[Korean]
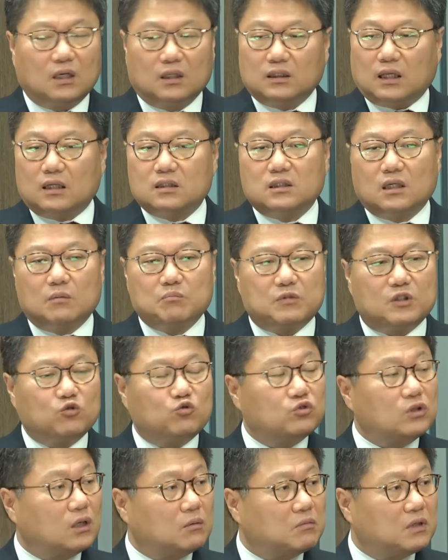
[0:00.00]
당장
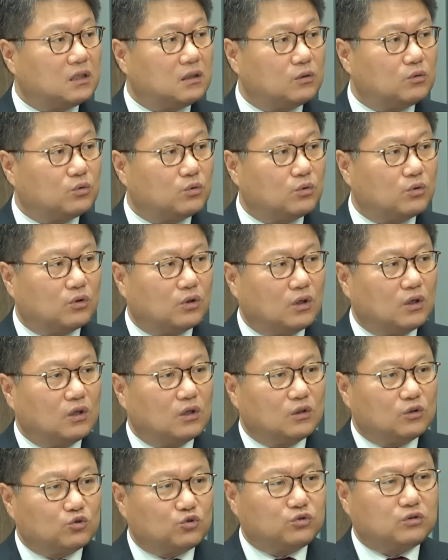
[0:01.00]
민주당만 해도
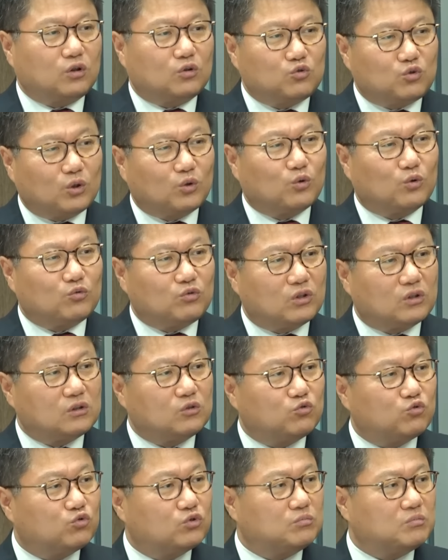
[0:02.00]
수석 최고위원이
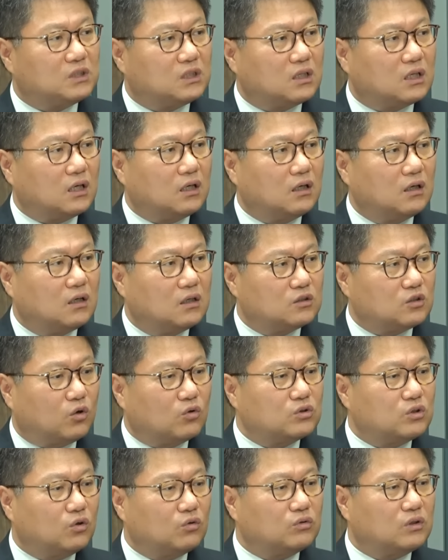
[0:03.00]
누굽니까? 음.
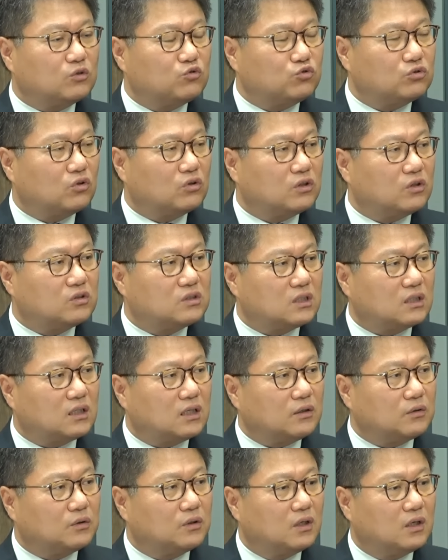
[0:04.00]
정청래 수석이었잖아요.